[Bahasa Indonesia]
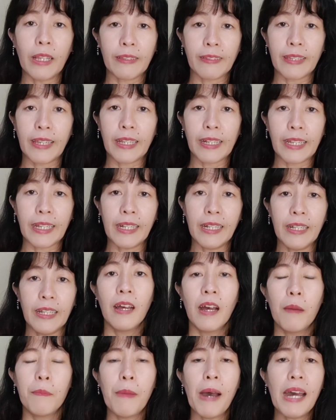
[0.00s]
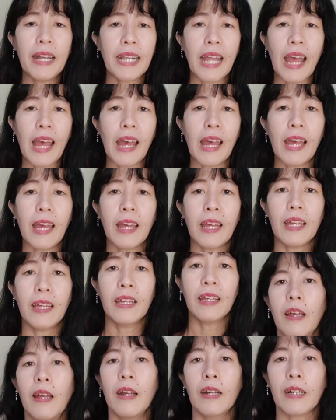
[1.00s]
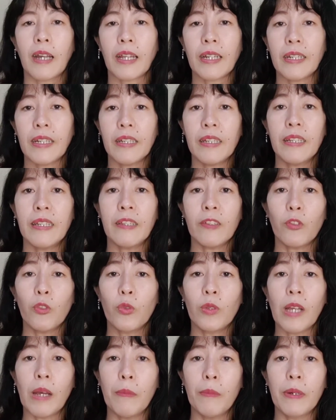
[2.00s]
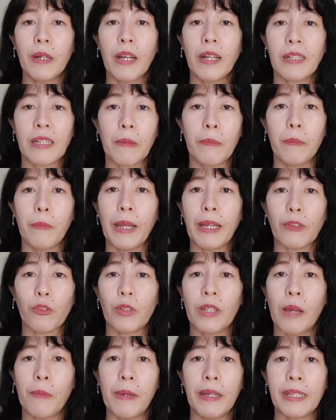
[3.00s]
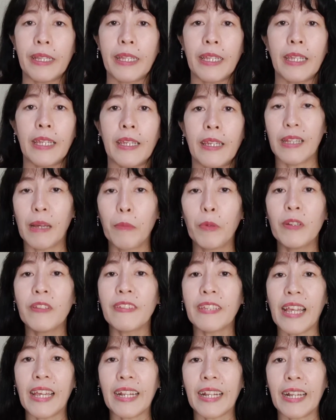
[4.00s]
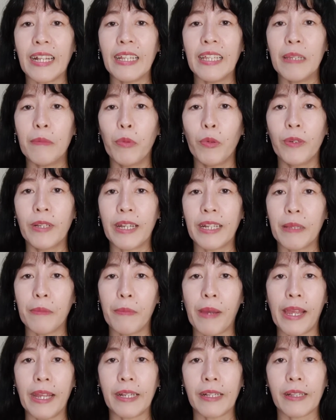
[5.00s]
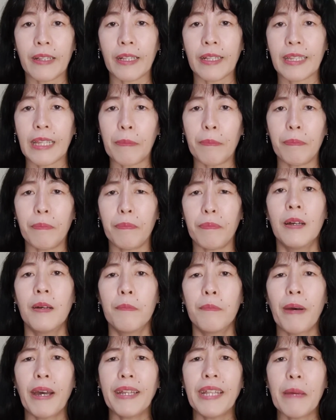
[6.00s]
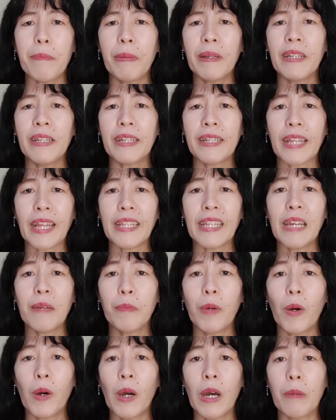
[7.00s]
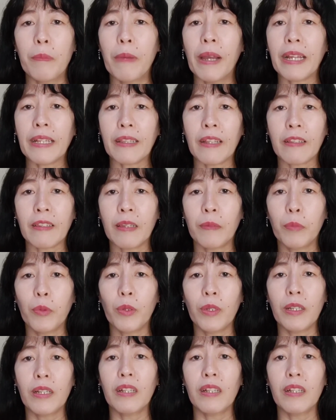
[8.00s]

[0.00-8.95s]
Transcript: Cheryl, marah karena Dennis juga menganggap Mike sudah mati dan Cheryl, ibu dari Mike, tetap pada pendiriannya bahwa Mike tersebut